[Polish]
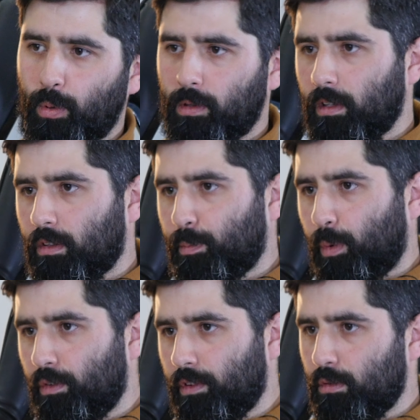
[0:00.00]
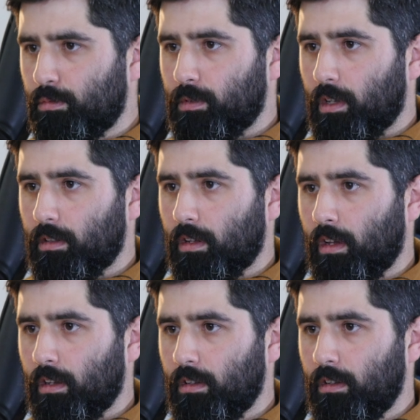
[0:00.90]
płot jest w połowie u mnie,
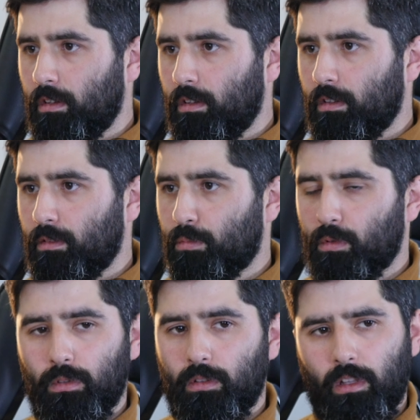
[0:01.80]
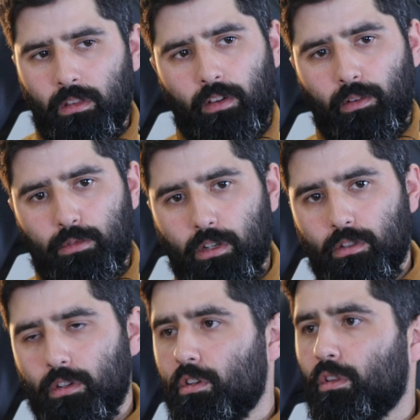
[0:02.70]
nie? I no, nie, nie wiem, czy,
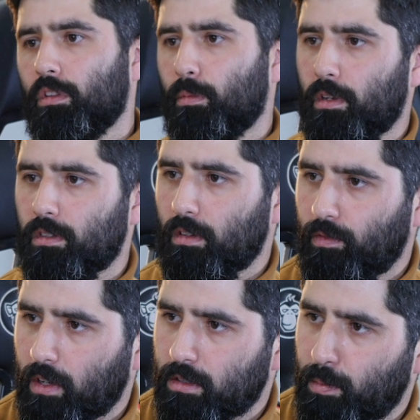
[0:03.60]
czy, czy to nie będzie, wiesz,